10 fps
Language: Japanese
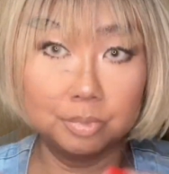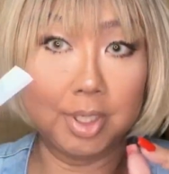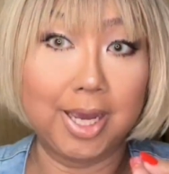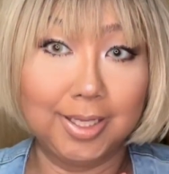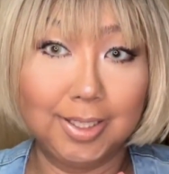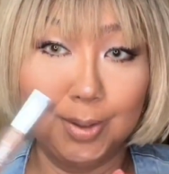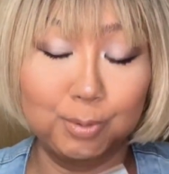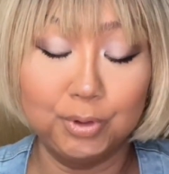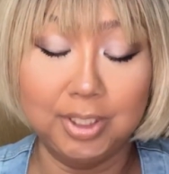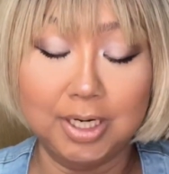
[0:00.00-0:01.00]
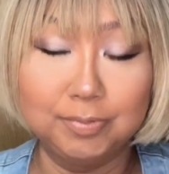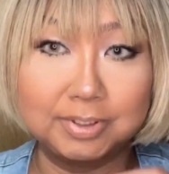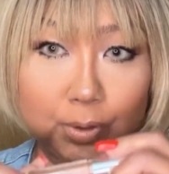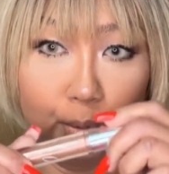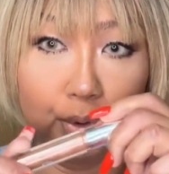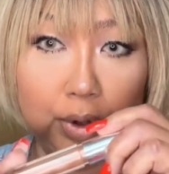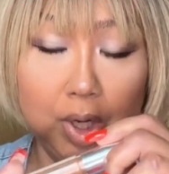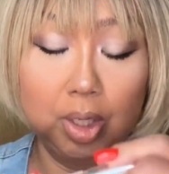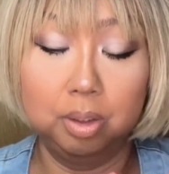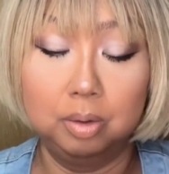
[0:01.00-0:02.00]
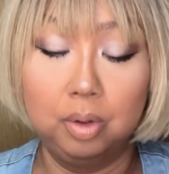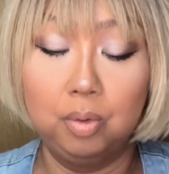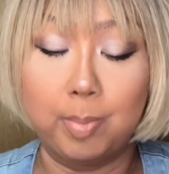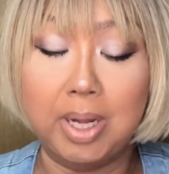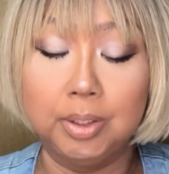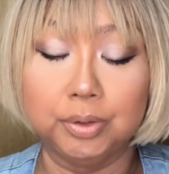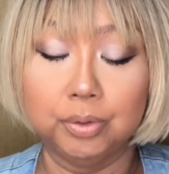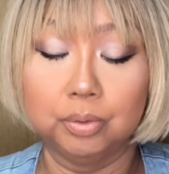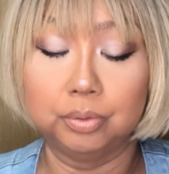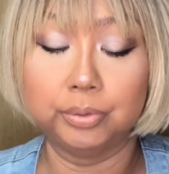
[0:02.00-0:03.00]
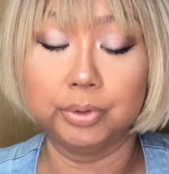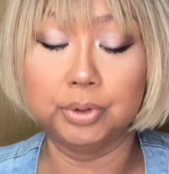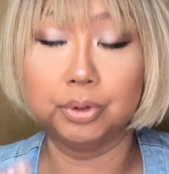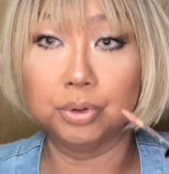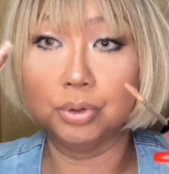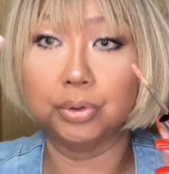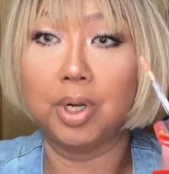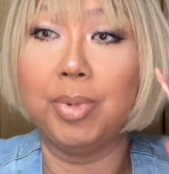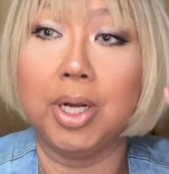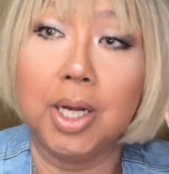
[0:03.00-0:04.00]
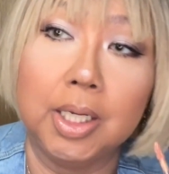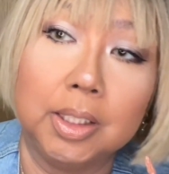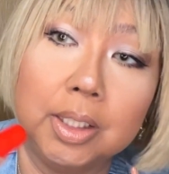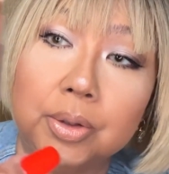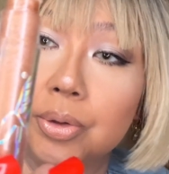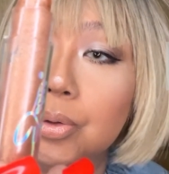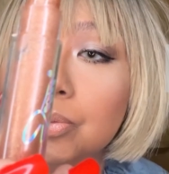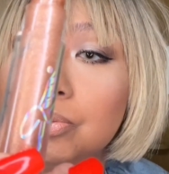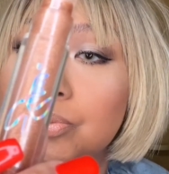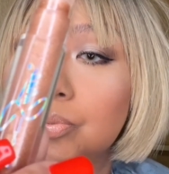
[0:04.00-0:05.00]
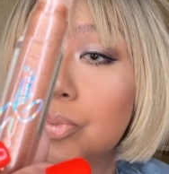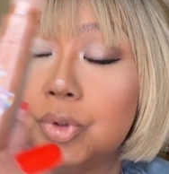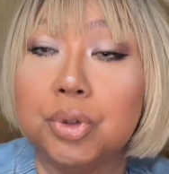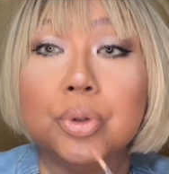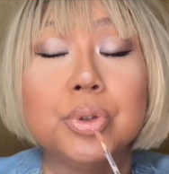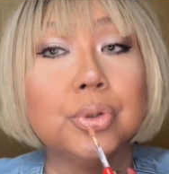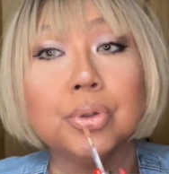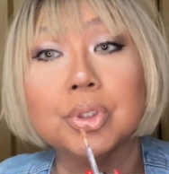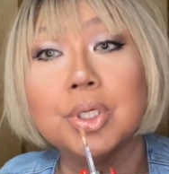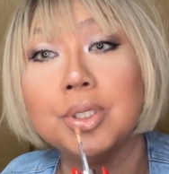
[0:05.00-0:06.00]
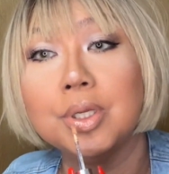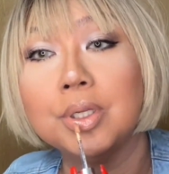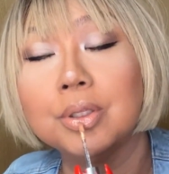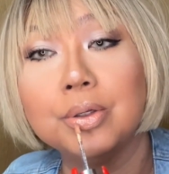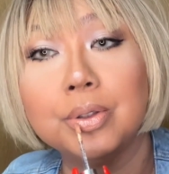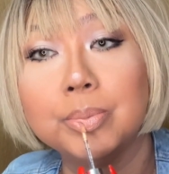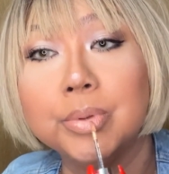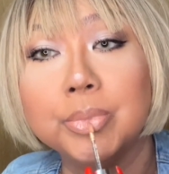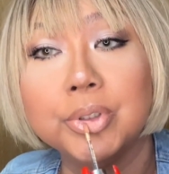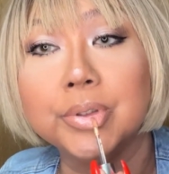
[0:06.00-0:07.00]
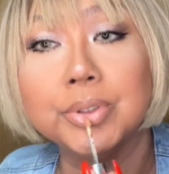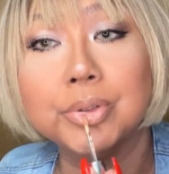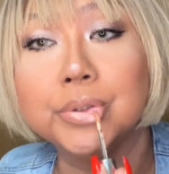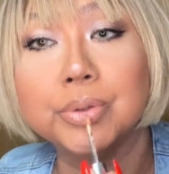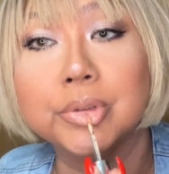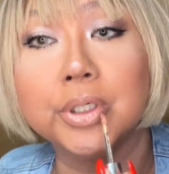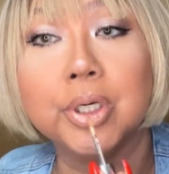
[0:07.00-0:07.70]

はい、気を取り直して、この、今日はマックのグロス、ちょっとラメが入ってるグロスをつけていきたいと思います。中央だ